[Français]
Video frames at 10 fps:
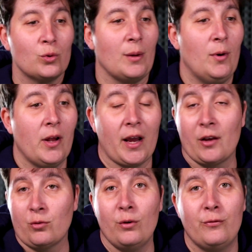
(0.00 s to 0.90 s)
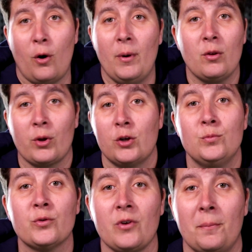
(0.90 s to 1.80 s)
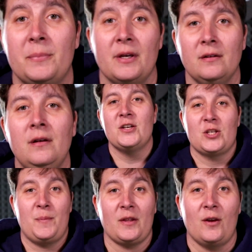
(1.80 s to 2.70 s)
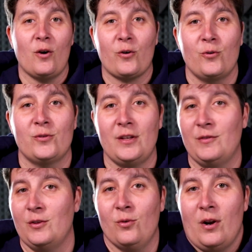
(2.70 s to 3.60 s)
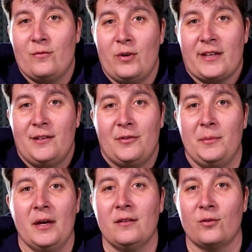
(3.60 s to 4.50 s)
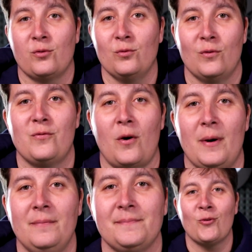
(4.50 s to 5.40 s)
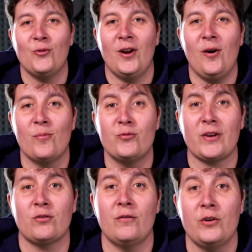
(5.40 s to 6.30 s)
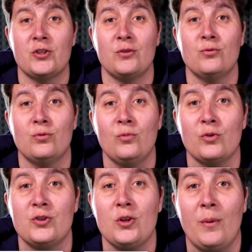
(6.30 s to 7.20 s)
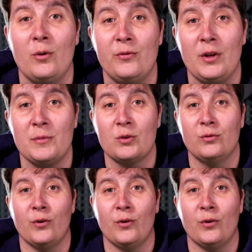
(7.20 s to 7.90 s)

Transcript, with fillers: notamment la création d'un format dans lequel je me sens bien. Et j'espère d'ailleurs que cette vidéo, là, vous la kiffez bien dans ce nouveau format. Donc voilà, en plus, Christophe a une chaîne YouTube, donc n'hésitez pas à lui filer un petit coup de